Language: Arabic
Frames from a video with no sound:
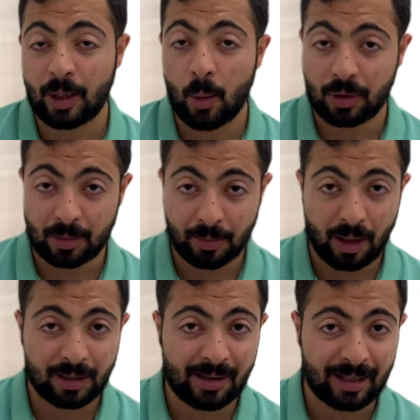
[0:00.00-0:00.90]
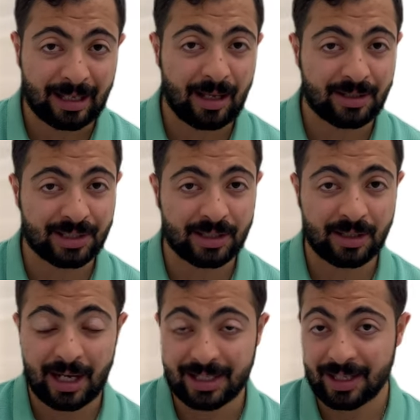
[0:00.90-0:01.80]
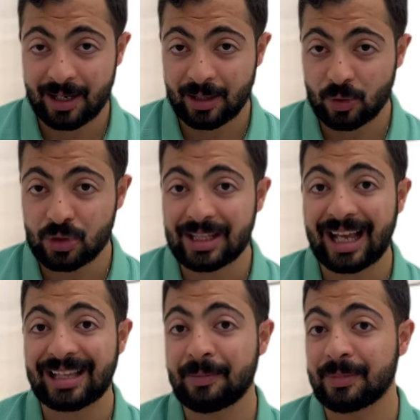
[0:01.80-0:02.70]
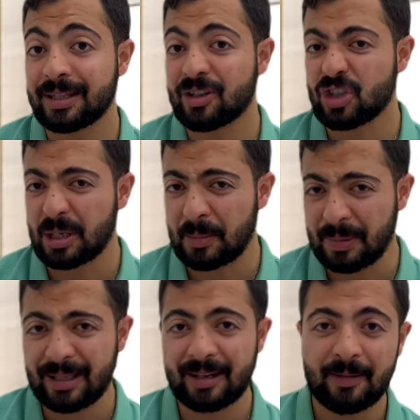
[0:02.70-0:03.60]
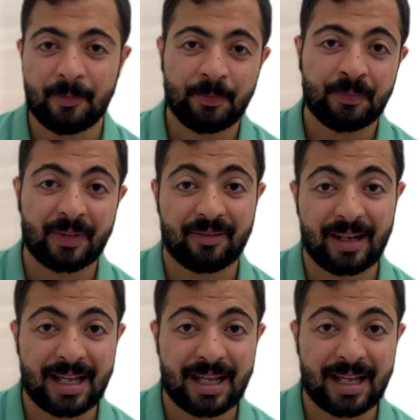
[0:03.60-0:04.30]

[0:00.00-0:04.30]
كون تطبيقات الذكاء الاصطناعي صارت تستخدم بدرجه كبيره في